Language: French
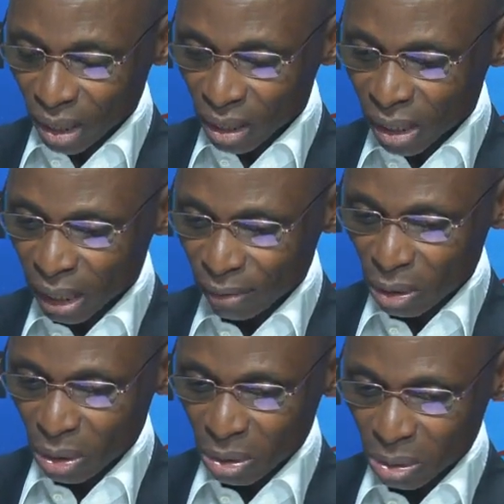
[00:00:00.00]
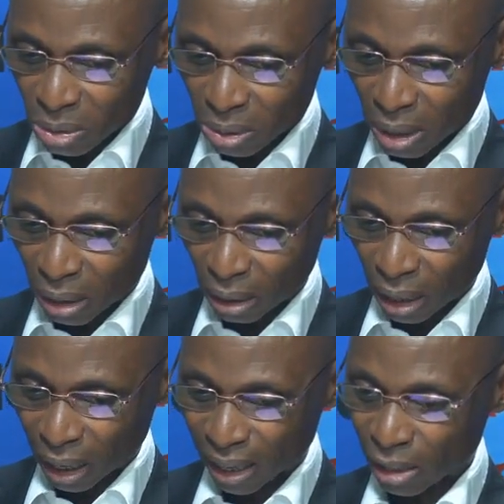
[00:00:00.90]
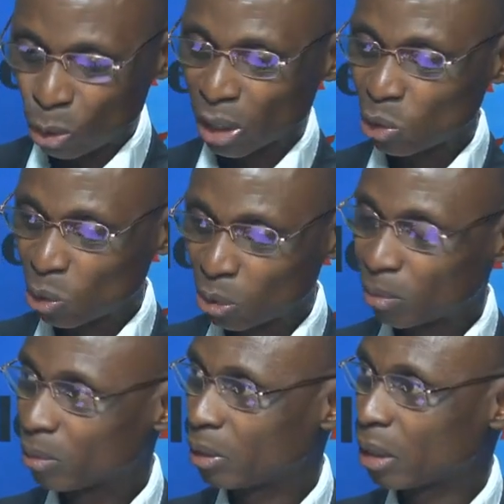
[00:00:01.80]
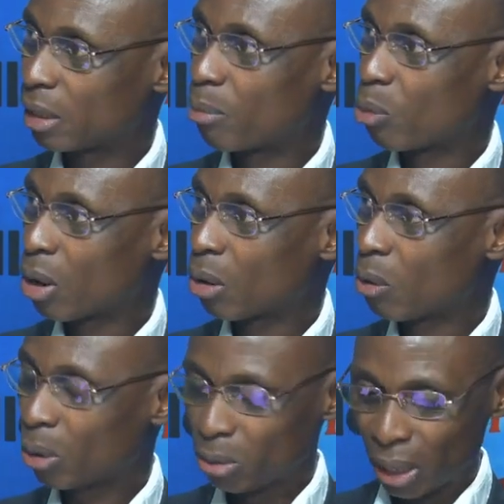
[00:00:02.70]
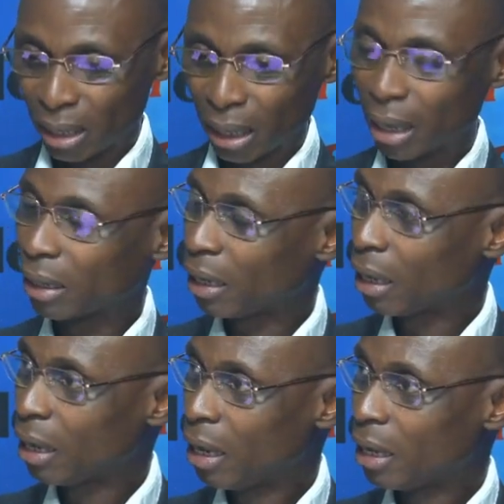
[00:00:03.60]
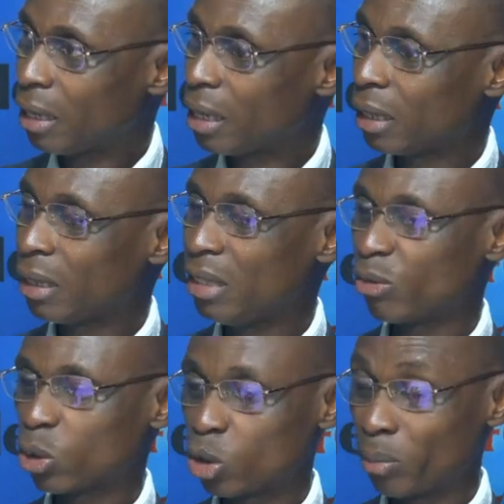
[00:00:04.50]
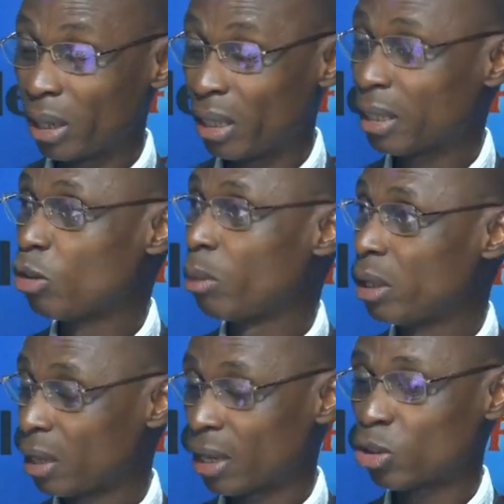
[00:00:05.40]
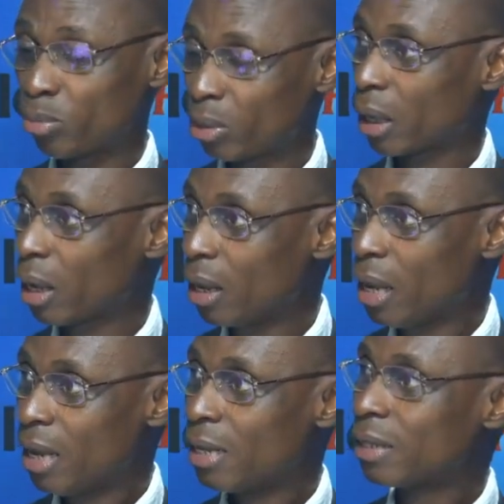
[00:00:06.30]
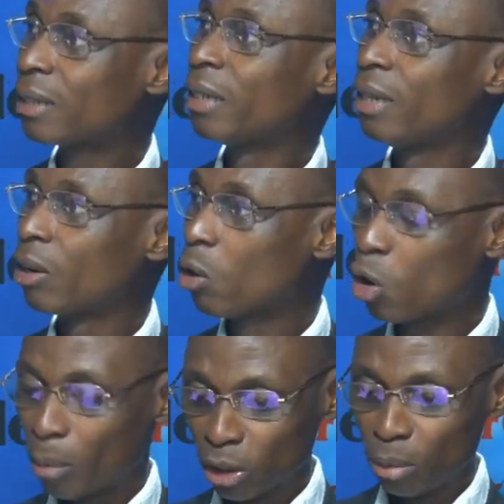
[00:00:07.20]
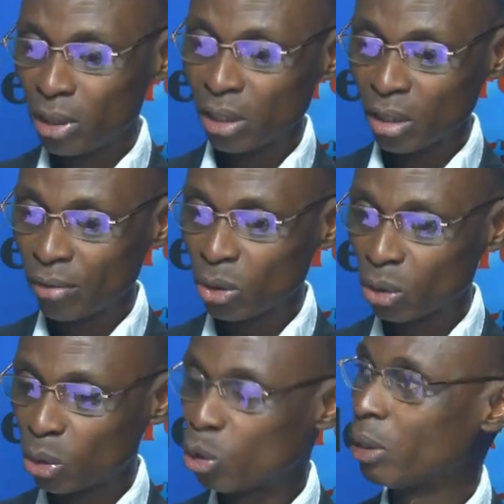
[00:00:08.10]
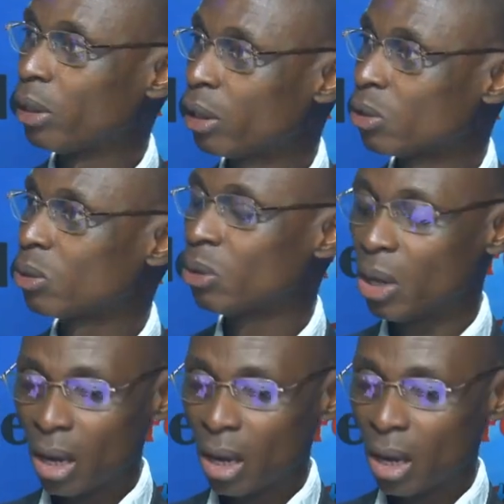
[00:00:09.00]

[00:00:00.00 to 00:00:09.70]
Ça fait que dans la graduation des emplois ou alors des, carrières, il y a des dysfonctionnements et des anomalies. C'est la raison pour laquelle, cette année encore, comme en 2019, ils ont donc demandé que ce,